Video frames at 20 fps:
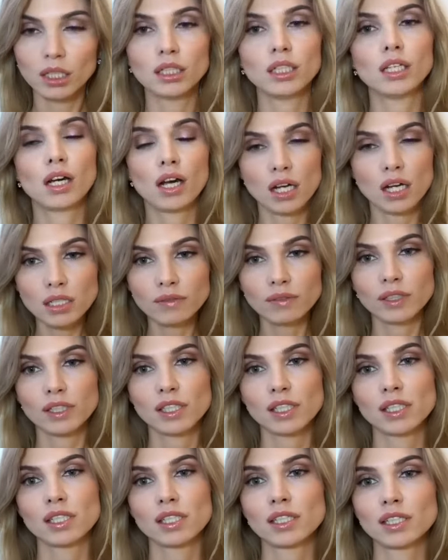и
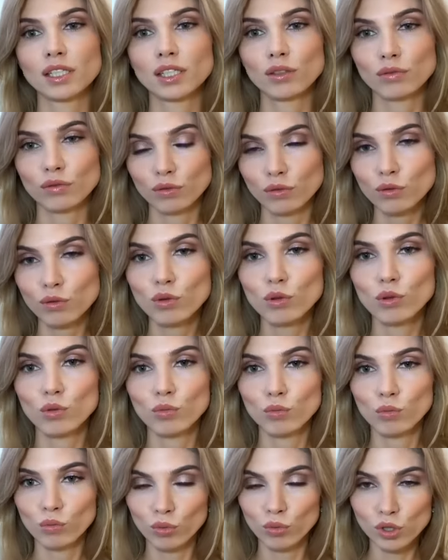оказывается, его
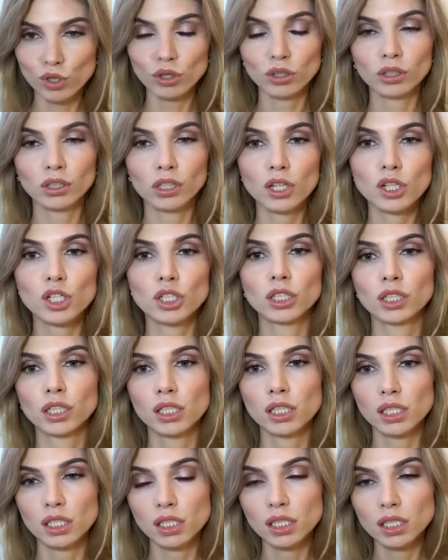можно также
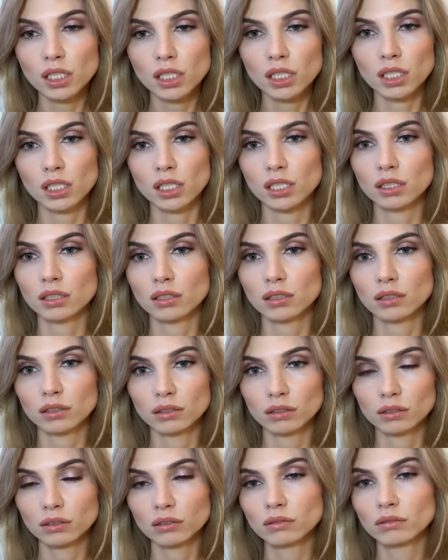наносить
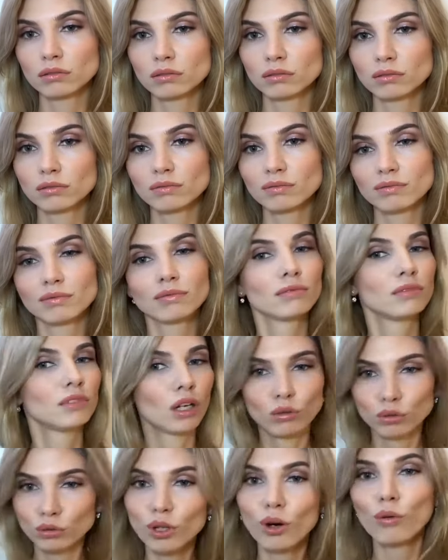а, куда угодно,
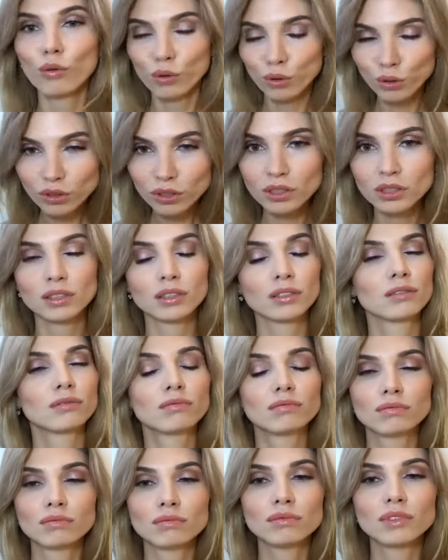да, куда угодно
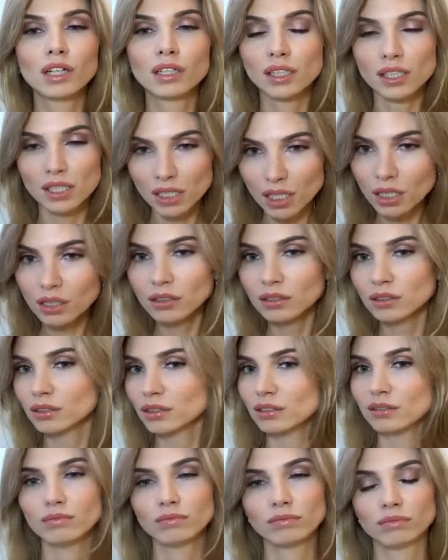на глаза
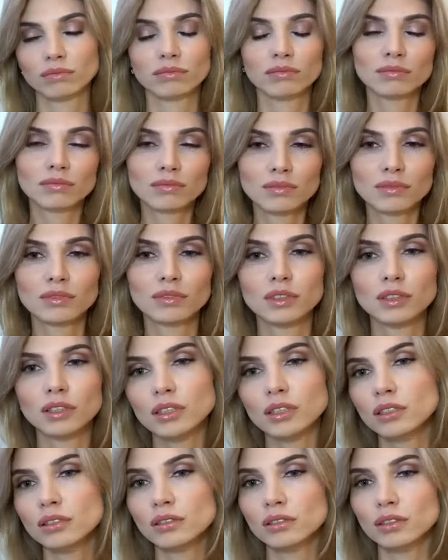и,
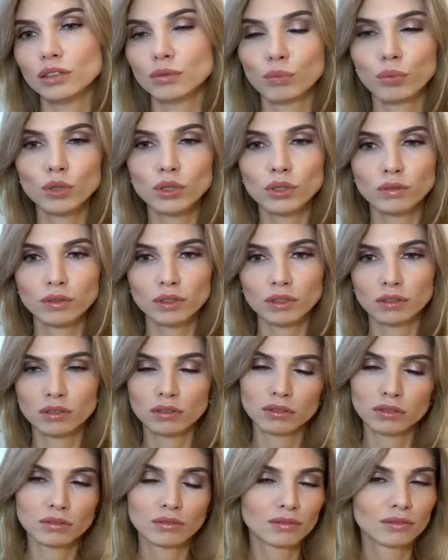и использовать
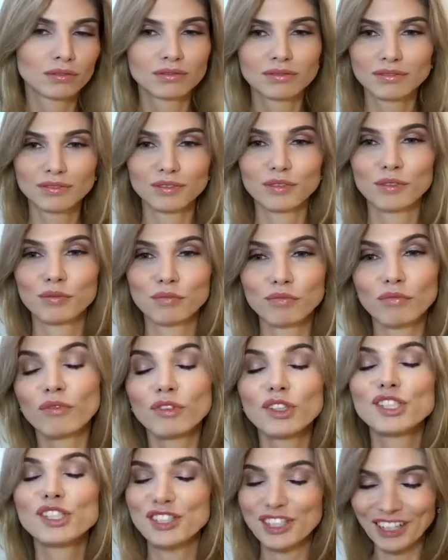
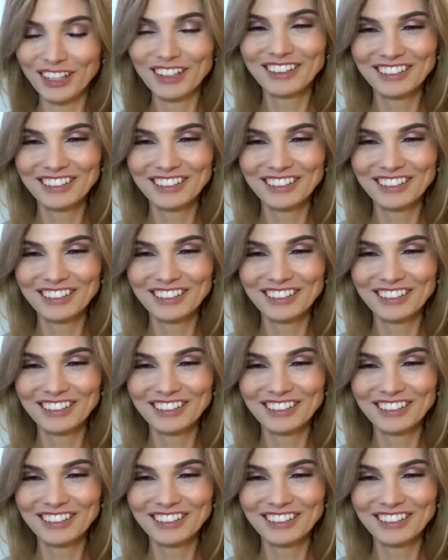везде.